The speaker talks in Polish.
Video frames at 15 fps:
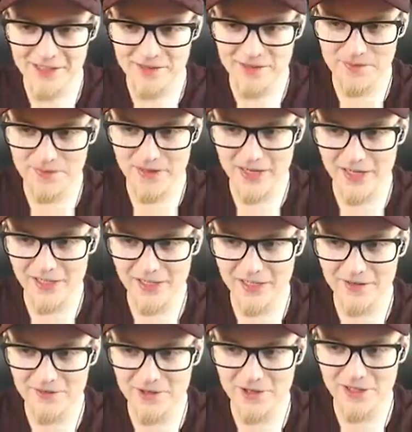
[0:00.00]
Żeby
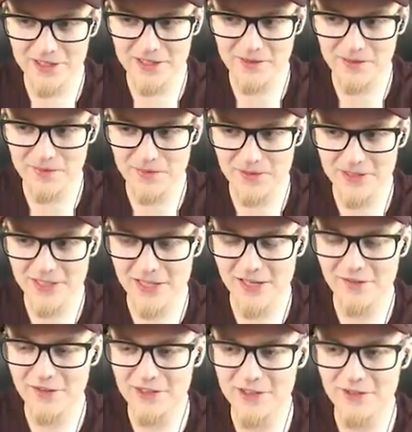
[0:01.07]
pralkę mogli sobie
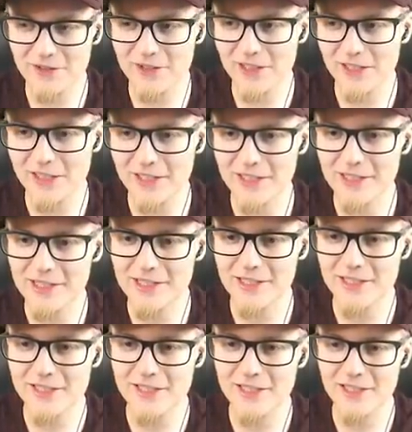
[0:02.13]
postawić tutaj
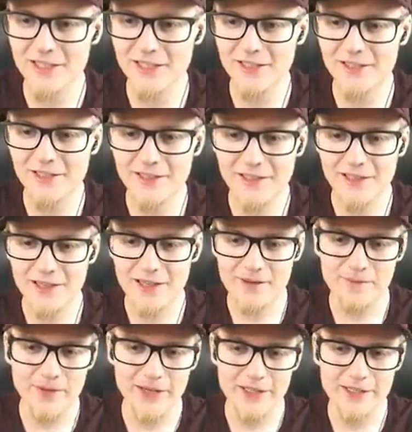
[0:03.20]
jeszcze, cyk.
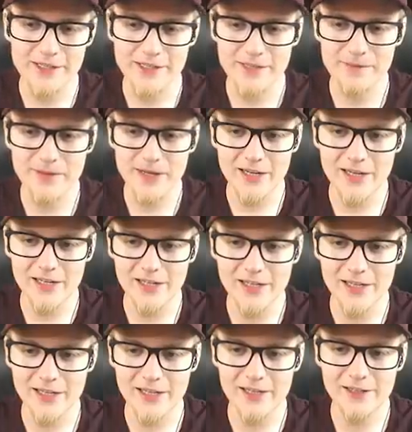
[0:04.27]
Patrzcie,
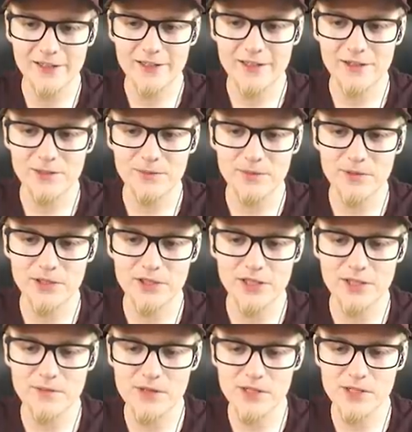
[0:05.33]
pralka. To by
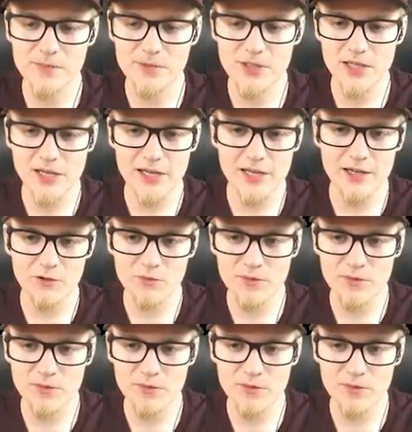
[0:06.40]
się im jeszcze przydała